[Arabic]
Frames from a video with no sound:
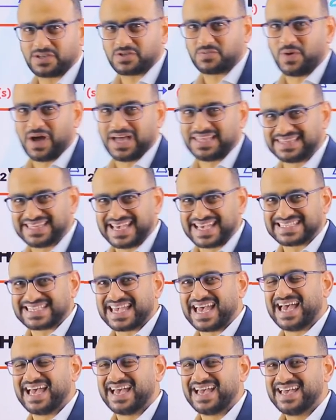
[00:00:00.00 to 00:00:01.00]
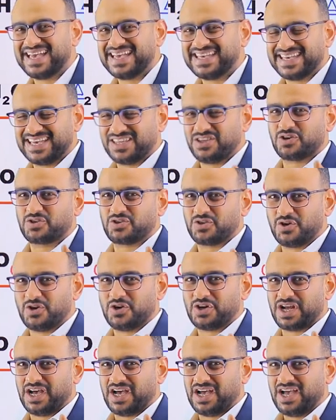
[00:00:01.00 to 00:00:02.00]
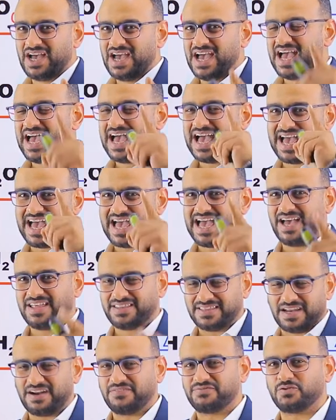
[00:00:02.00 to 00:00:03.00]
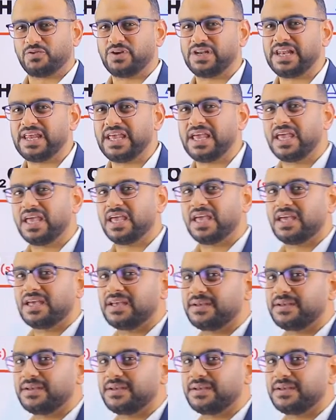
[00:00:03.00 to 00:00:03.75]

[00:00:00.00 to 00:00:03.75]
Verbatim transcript: باشمهندسة؟ يا دكتورة؟ ها تعرف تقولي لي؟